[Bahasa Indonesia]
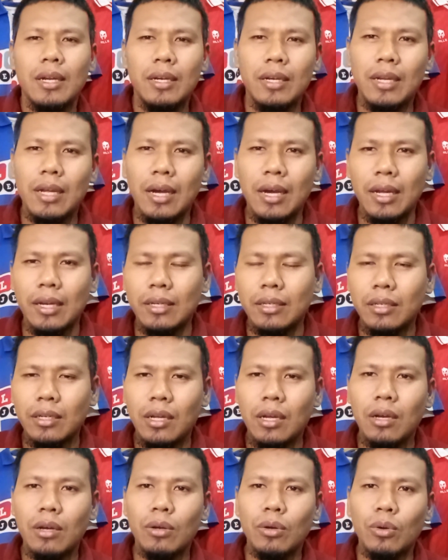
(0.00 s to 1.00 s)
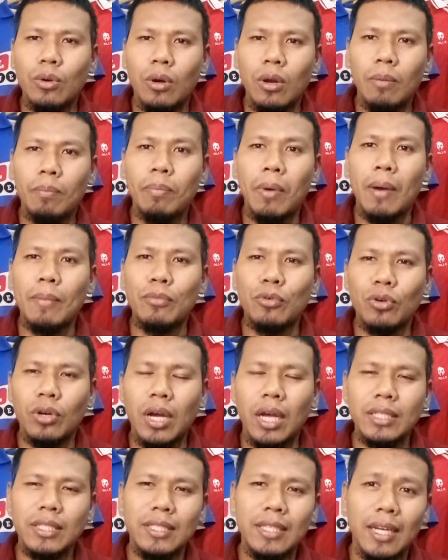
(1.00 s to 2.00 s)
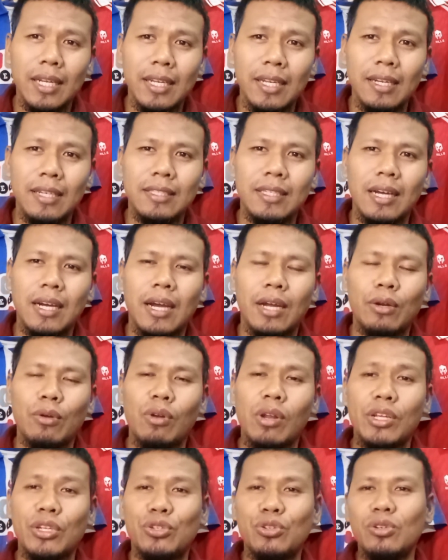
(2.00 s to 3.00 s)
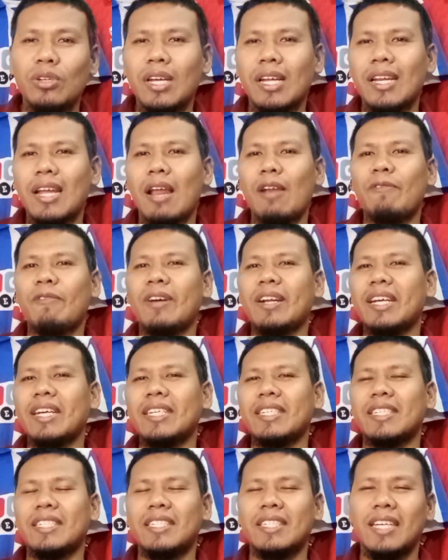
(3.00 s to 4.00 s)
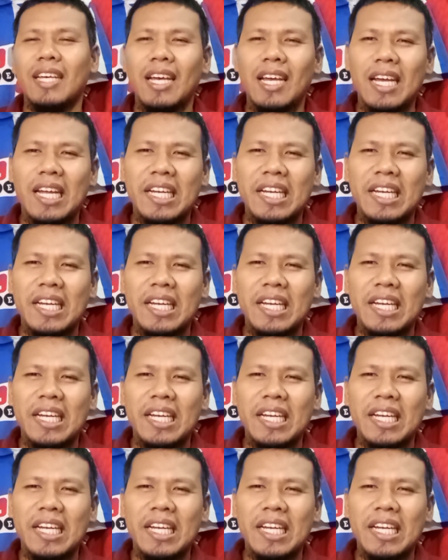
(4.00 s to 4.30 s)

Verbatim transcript: dan gol pamungkas yang dilesakan oleh Julian Alvarez